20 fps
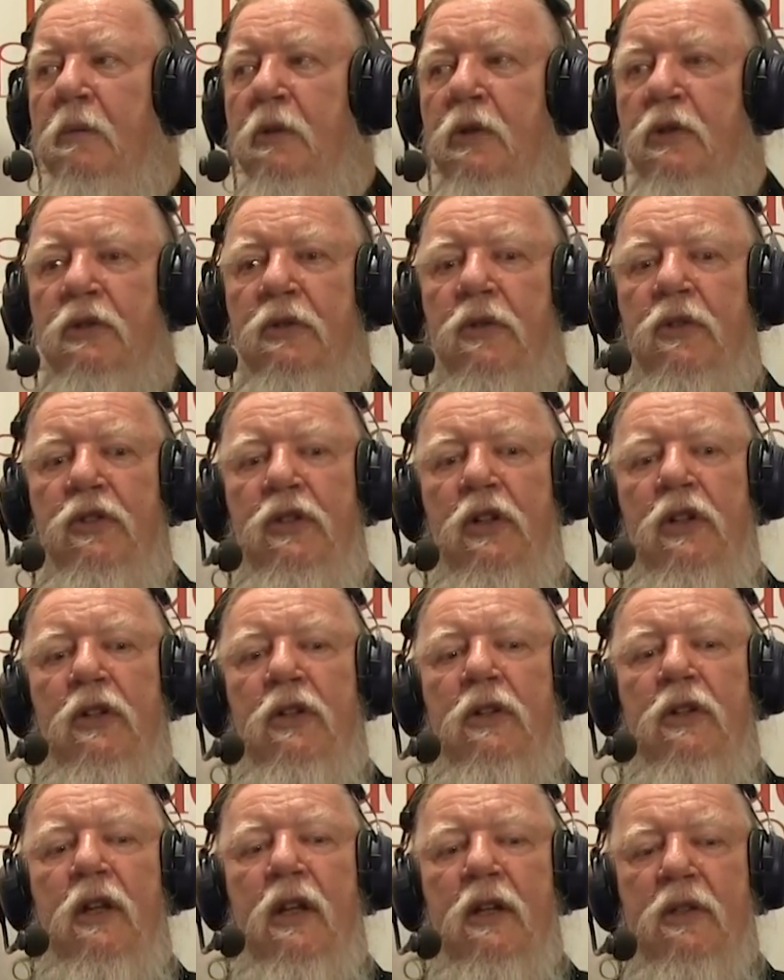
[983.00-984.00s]
То, что
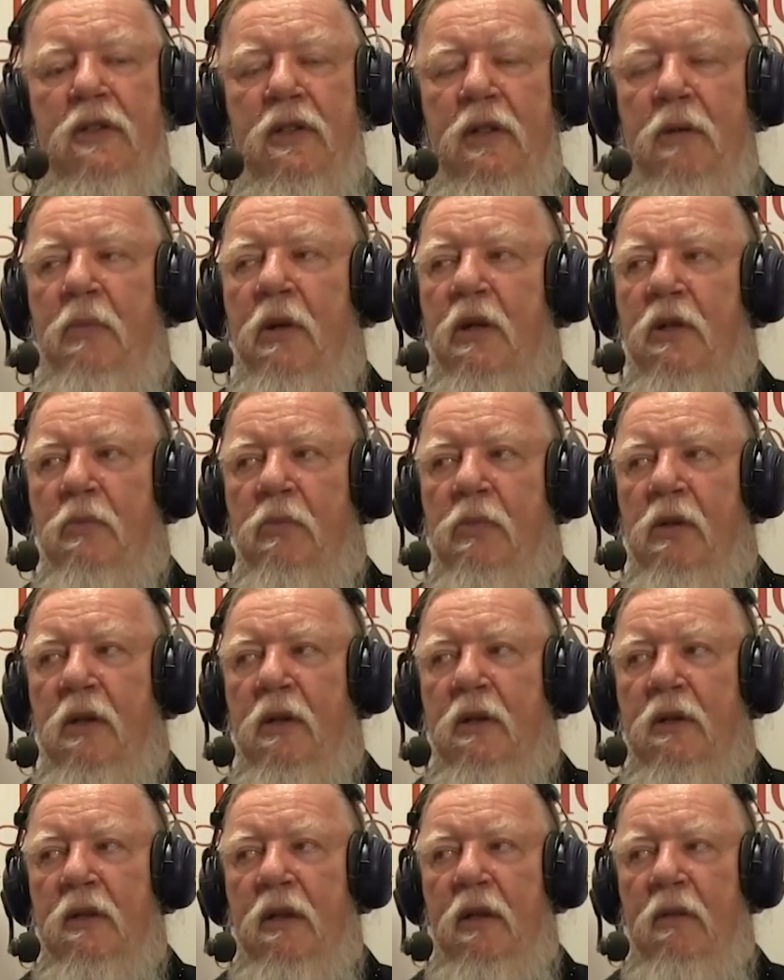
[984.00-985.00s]
священник не от себя же
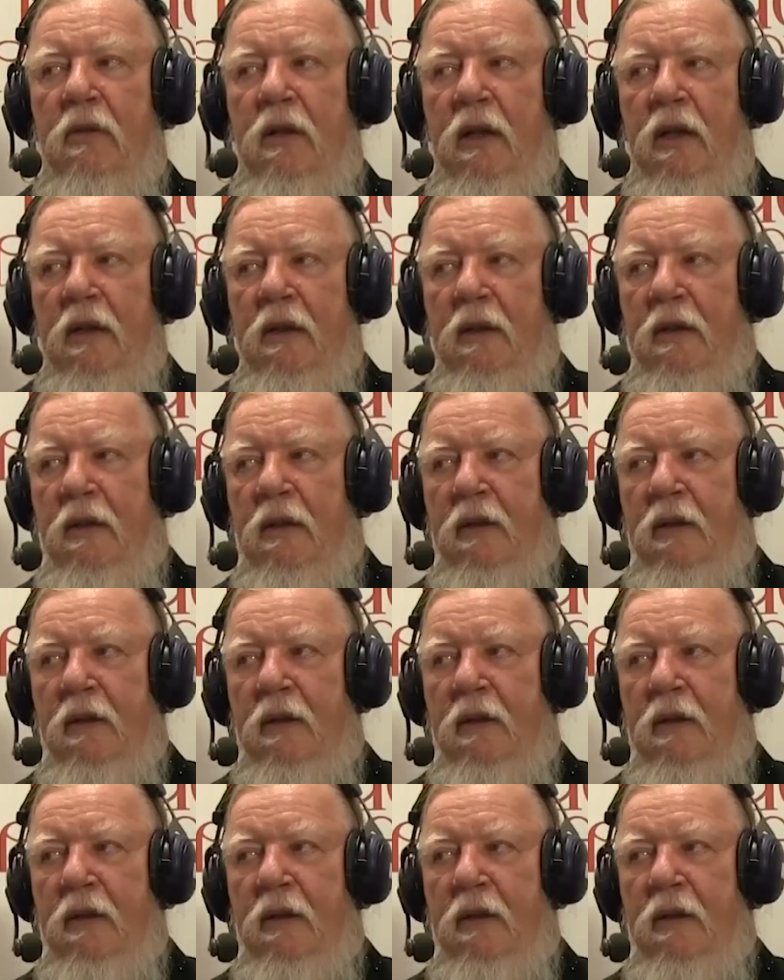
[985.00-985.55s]
благословляет,